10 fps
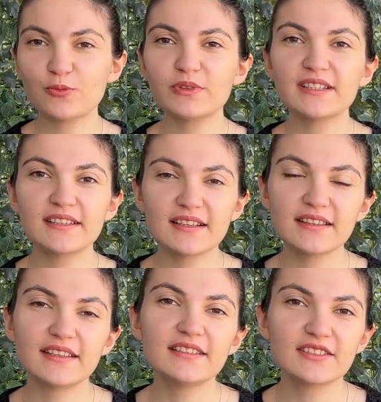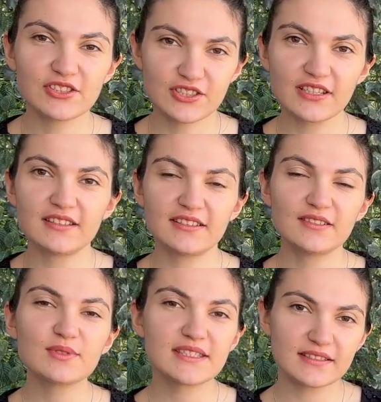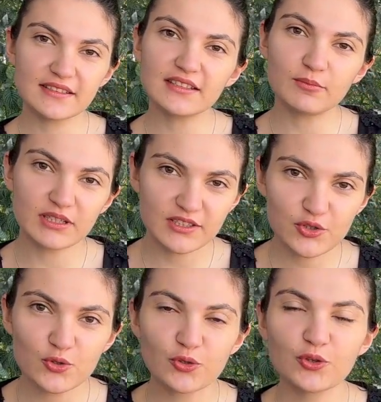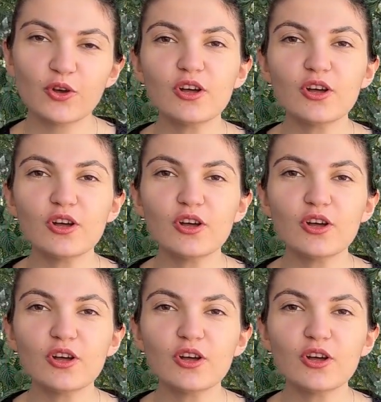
Neden diye danışanlarım sıklıkla bana soruyor.